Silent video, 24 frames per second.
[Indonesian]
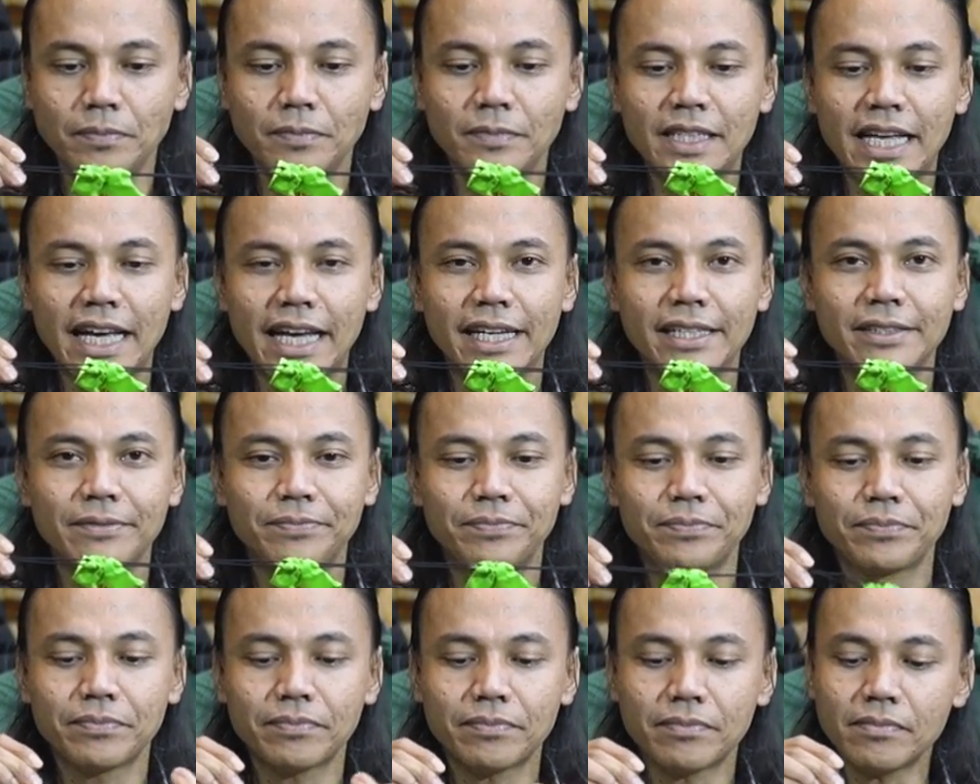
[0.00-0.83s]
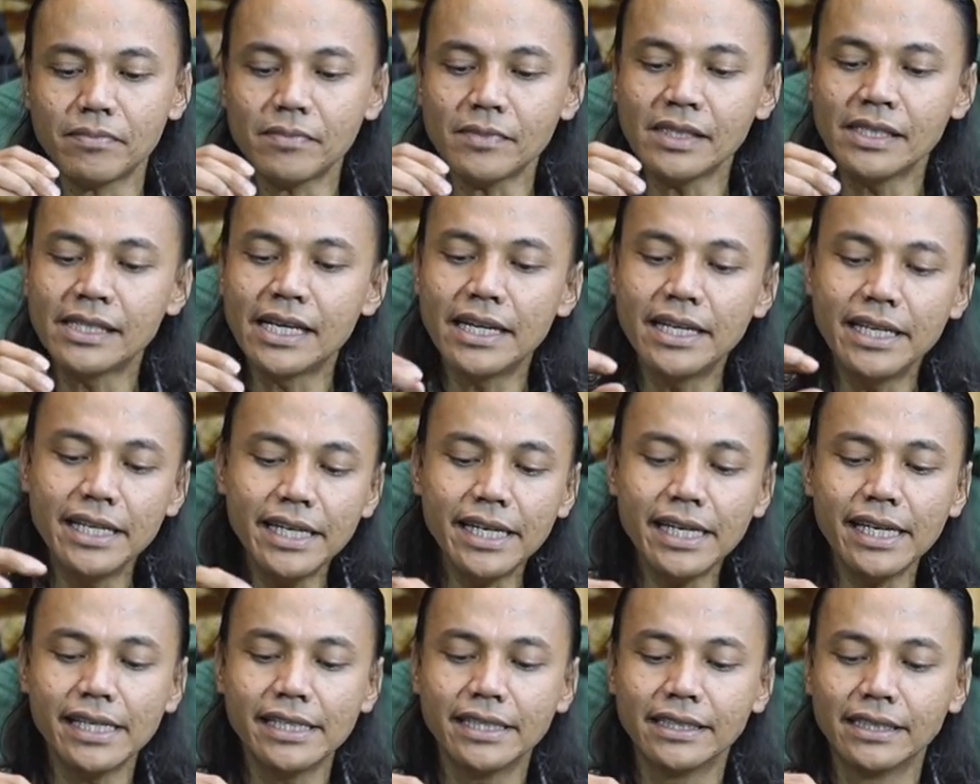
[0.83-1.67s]
Nah,
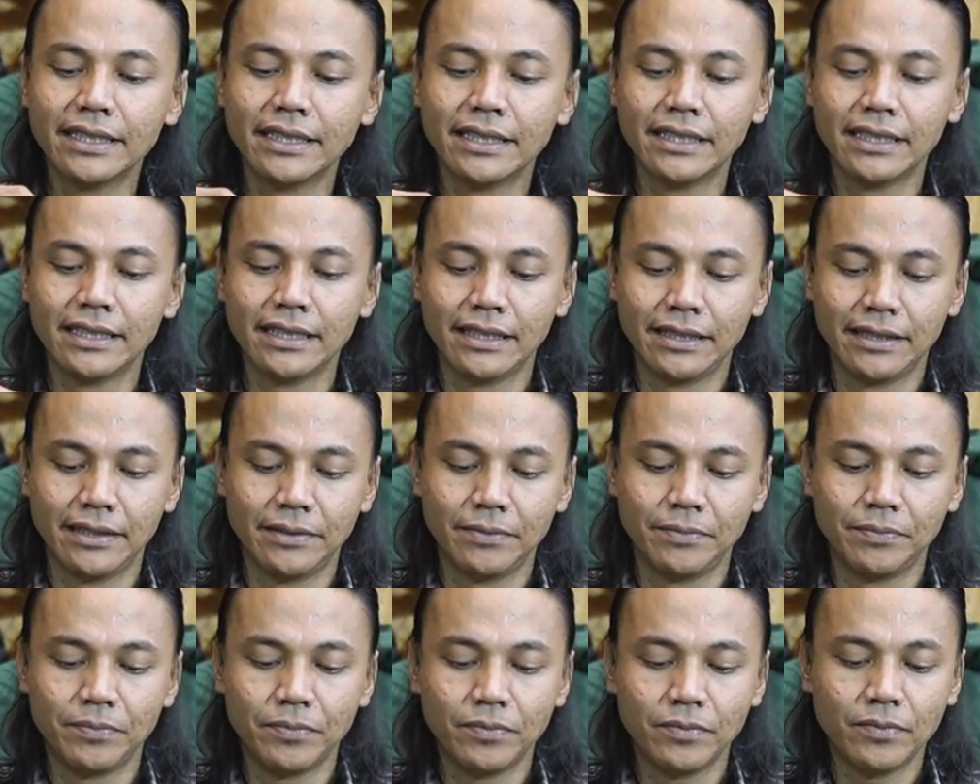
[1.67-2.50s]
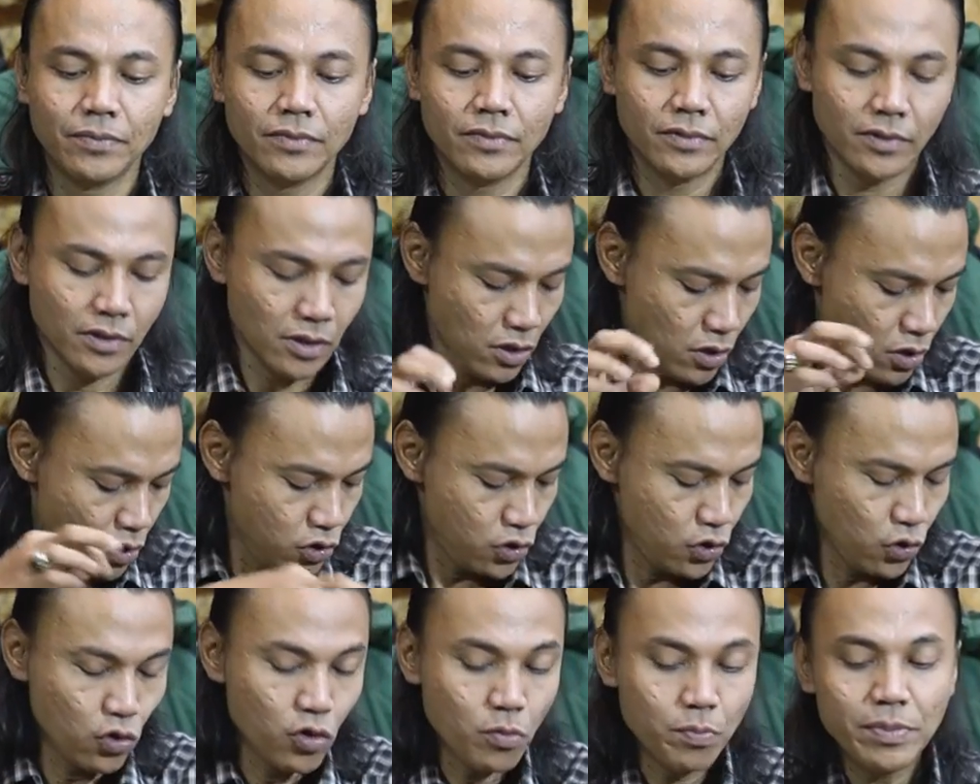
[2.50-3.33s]
jadi lu
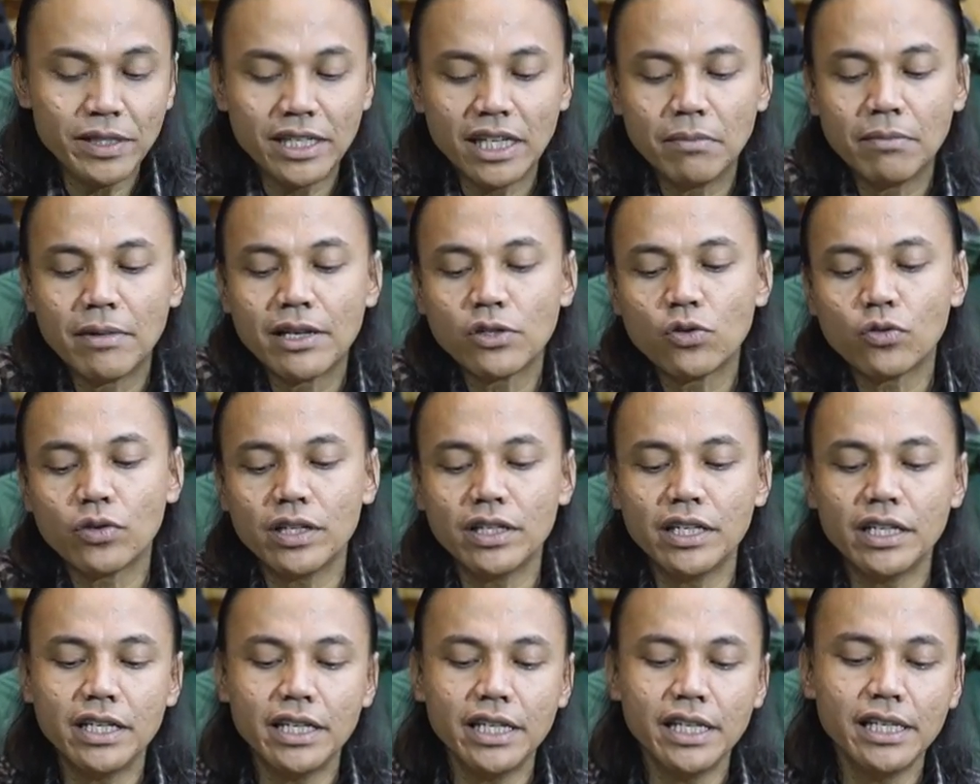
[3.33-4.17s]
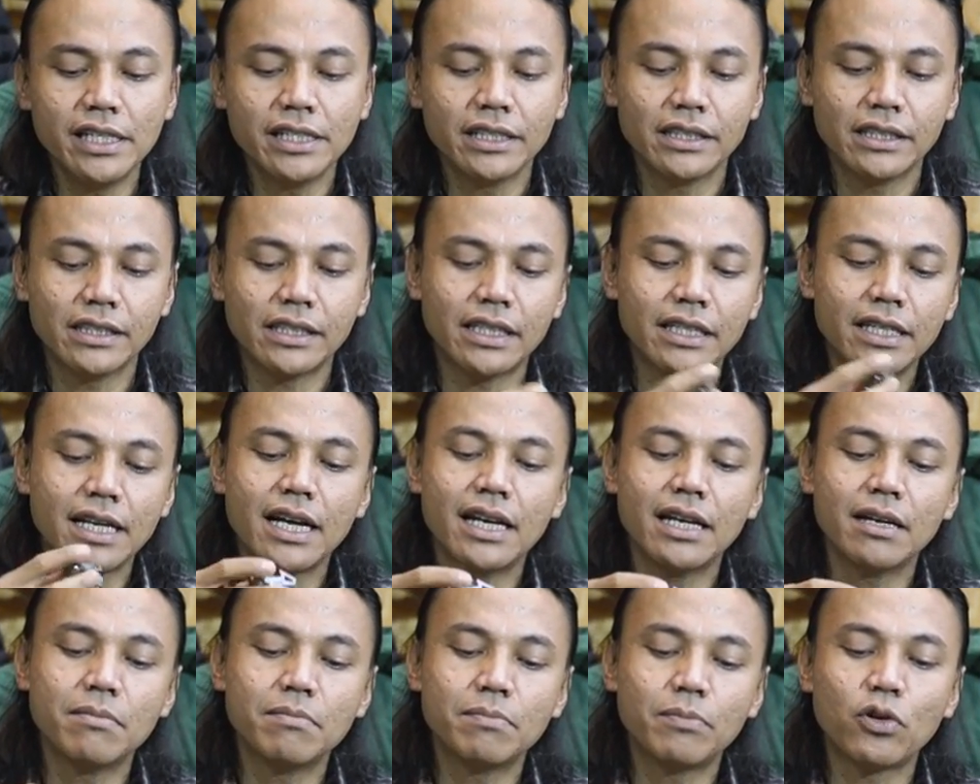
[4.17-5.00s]
cukup bisa masukin ini ke
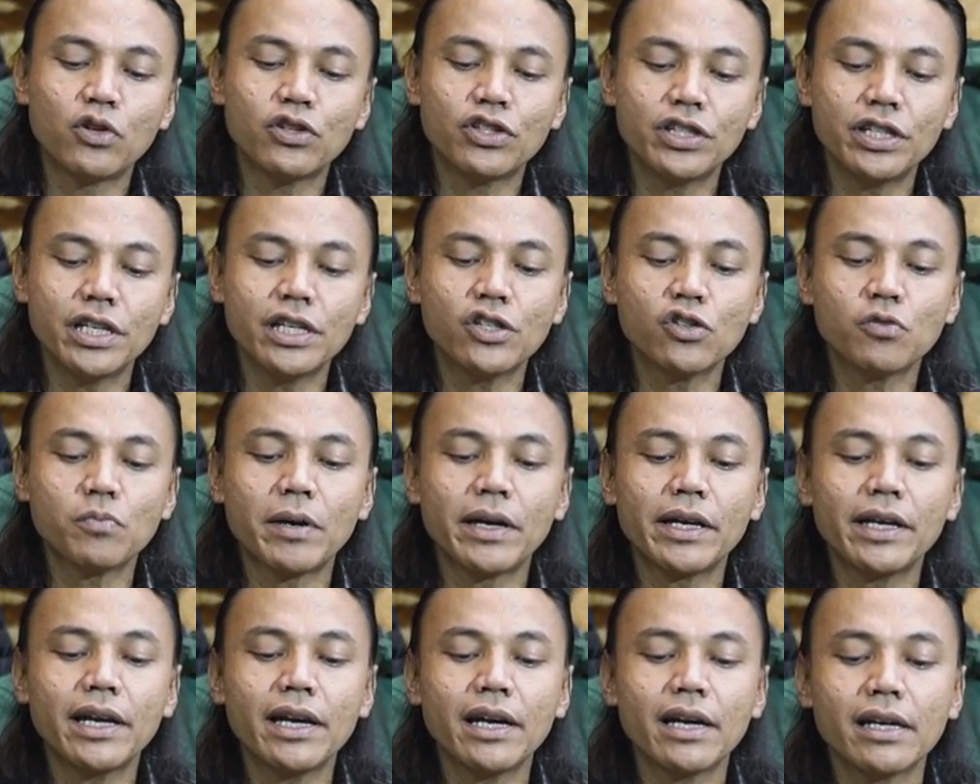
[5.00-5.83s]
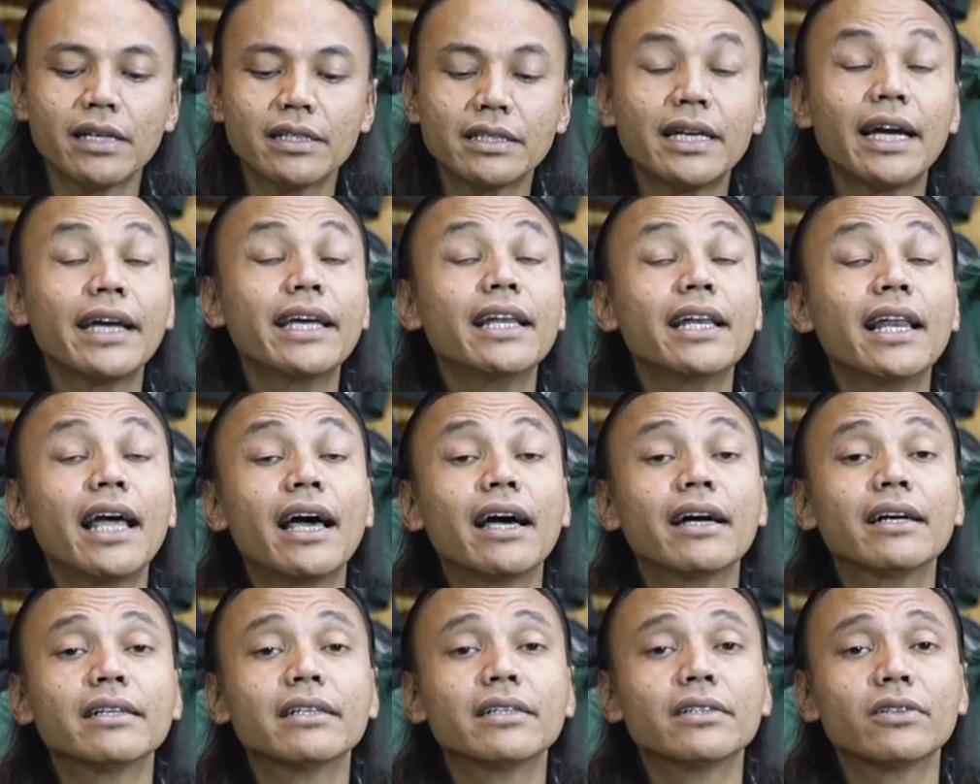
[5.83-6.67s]
dalam posnya supaya nggak
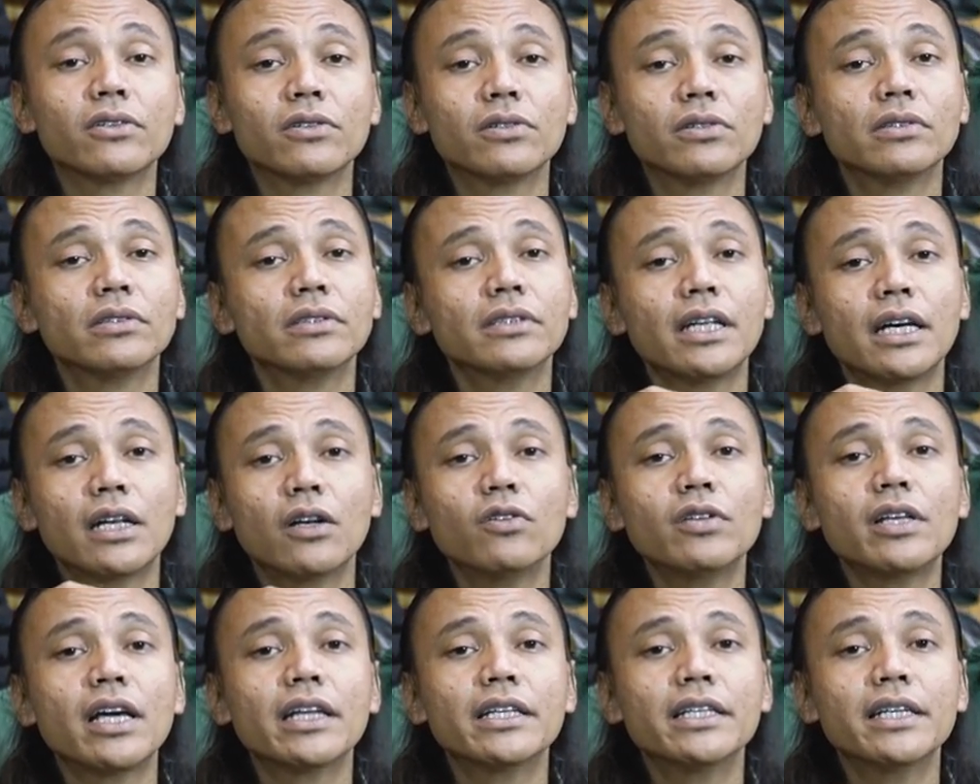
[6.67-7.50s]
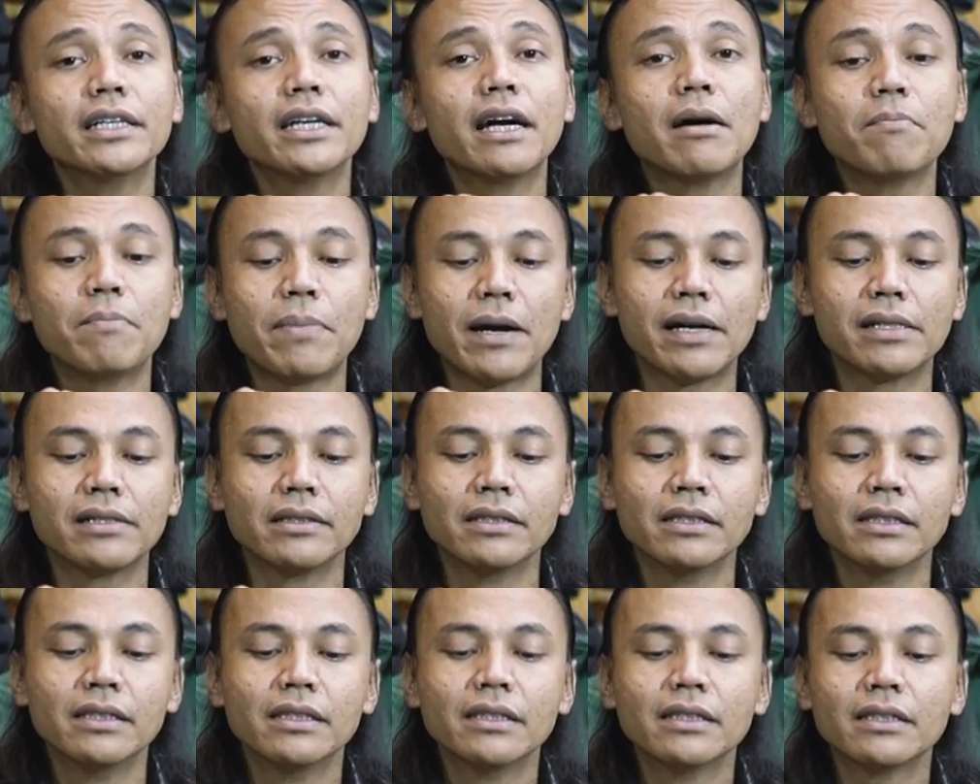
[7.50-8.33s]
hilang gitu loh dan lo nyarinya gampang
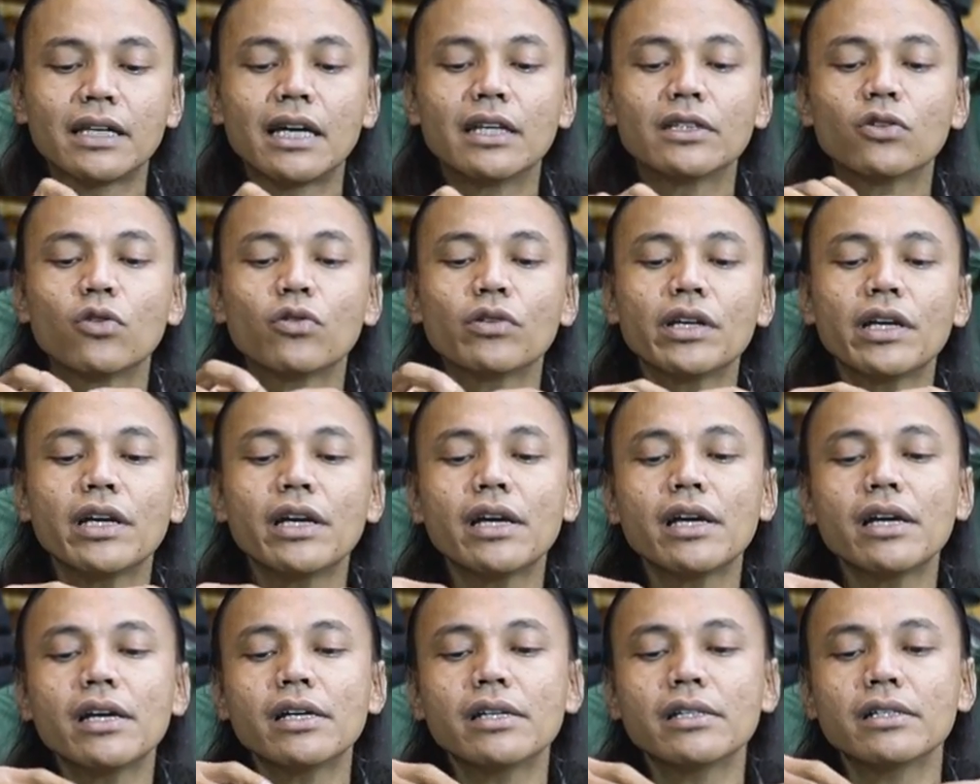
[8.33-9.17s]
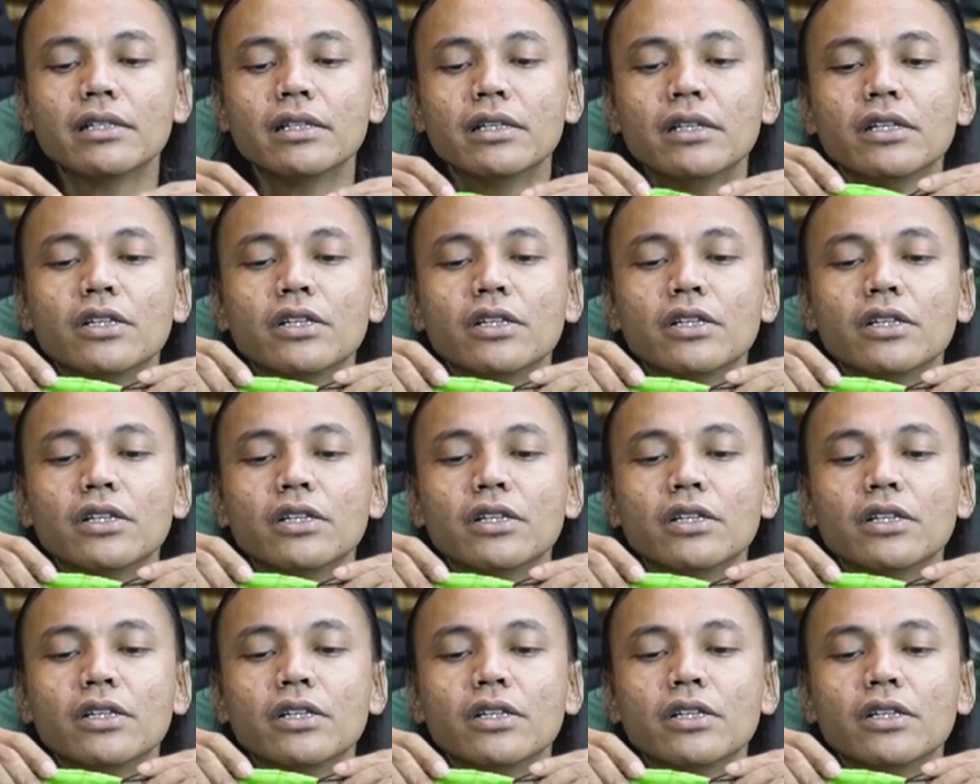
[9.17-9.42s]
kantongnya